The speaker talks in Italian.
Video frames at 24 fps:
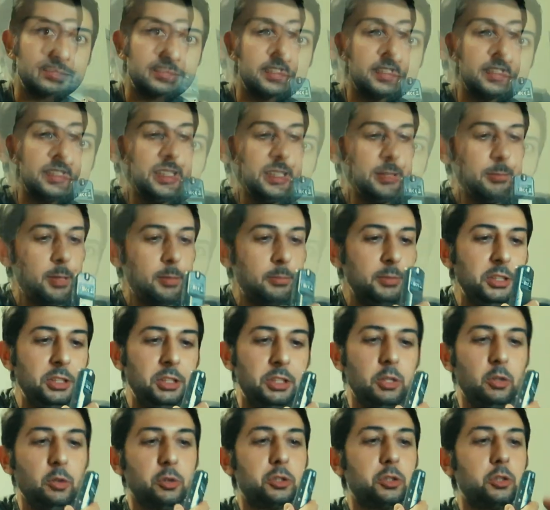carissimi
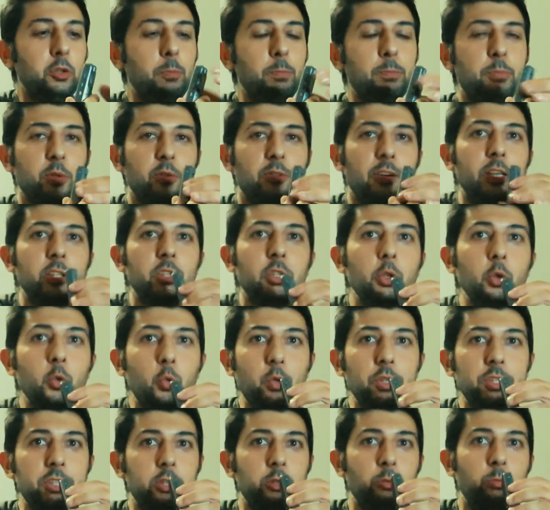amici, lo sto provando in
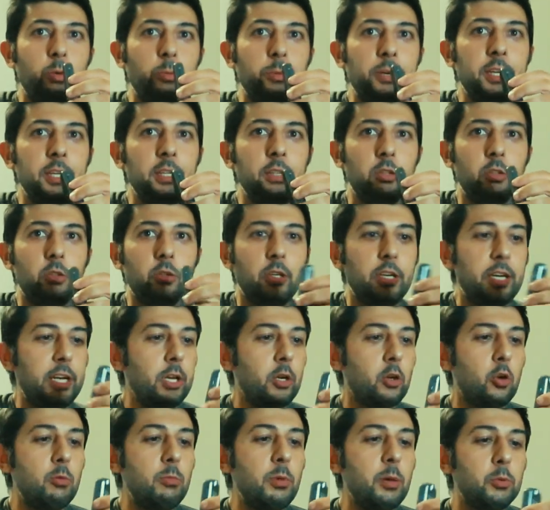questo momento
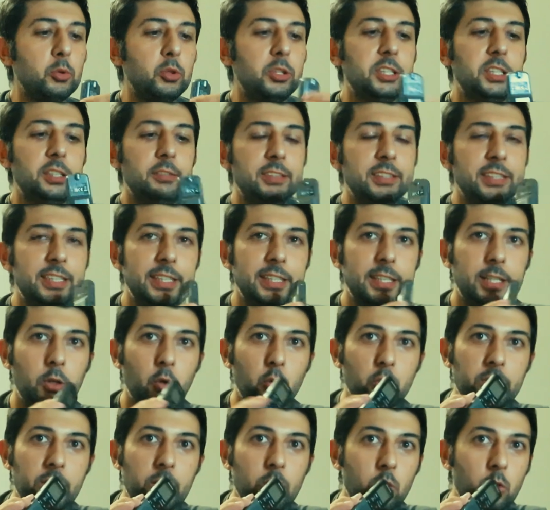e come potete vedere
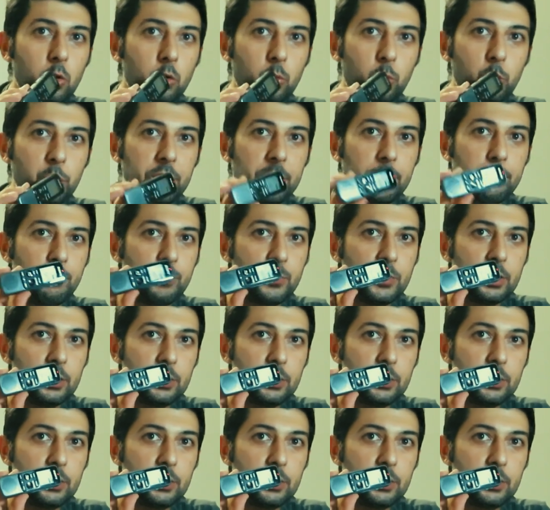lo tengo qui